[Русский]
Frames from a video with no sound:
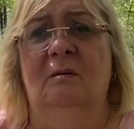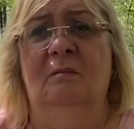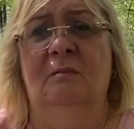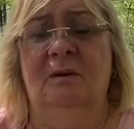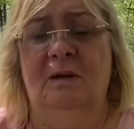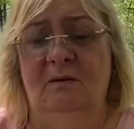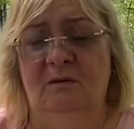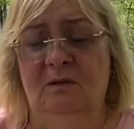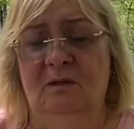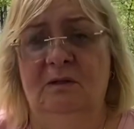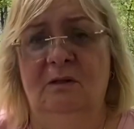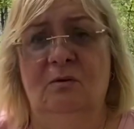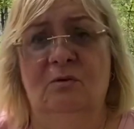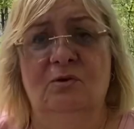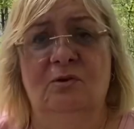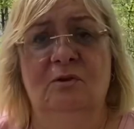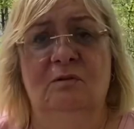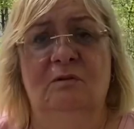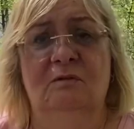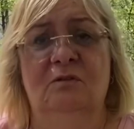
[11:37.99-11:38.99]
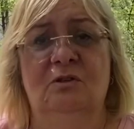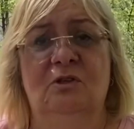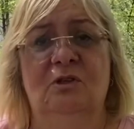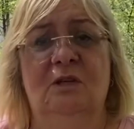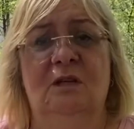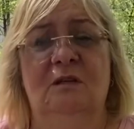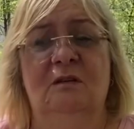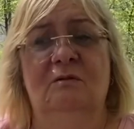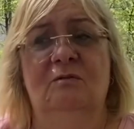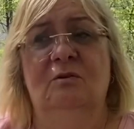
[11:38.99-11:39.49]
Правила дорожного
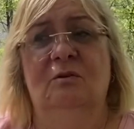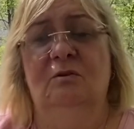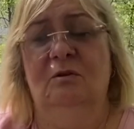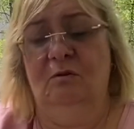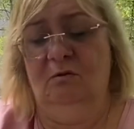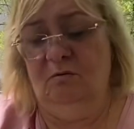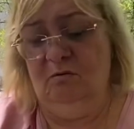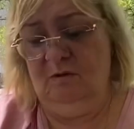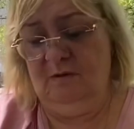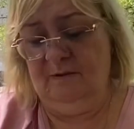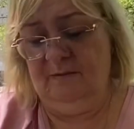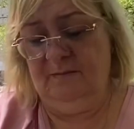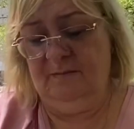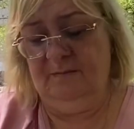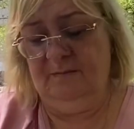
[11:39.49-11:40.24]
движения, все такое.